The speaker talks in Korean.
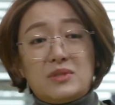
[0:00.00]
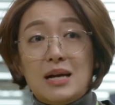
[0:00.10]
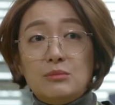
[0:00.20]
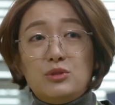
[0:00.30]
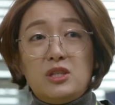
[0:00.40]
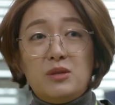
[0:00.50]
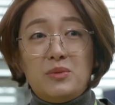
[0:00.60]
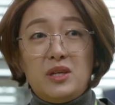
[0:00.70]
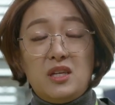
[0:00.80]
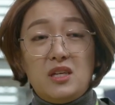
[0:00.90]

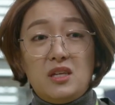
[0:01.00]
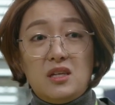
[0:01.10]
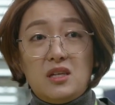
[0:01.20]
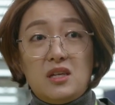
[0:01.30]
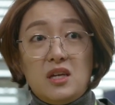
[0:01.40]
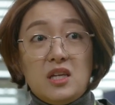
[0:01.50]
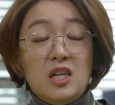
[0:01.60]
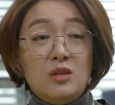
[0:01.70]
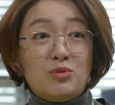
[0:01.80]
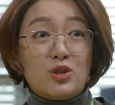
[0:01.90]
상무님이
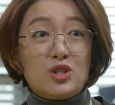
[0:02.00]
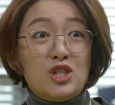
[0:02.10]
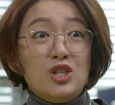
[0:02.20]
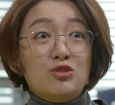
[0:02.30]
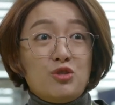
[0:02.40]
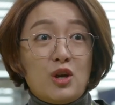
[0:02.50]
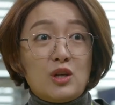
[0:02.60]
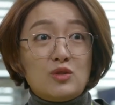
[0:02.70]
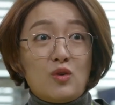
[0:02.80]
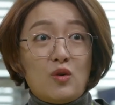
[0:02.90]
일부러
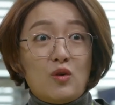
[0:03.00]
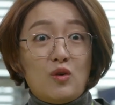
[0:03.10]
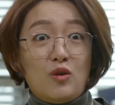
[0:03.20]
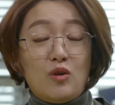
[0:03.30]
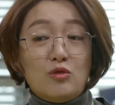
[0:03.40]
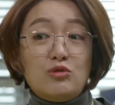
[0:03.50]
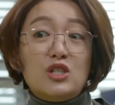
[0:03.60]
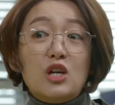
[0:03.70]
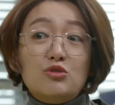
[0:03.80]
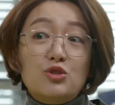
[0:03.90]
질투해서 우리
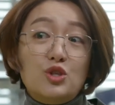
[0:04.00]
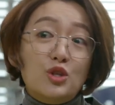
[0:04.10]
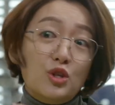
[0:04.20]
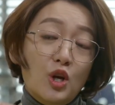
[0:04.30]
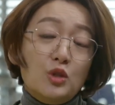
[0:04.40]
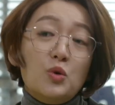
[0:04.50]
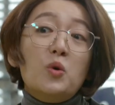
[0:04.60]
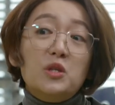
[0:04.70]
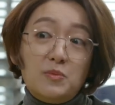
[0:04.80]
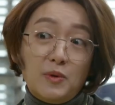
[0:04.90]
창수 씨를
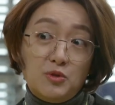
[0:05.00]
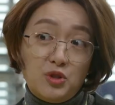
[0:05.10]
조기 집안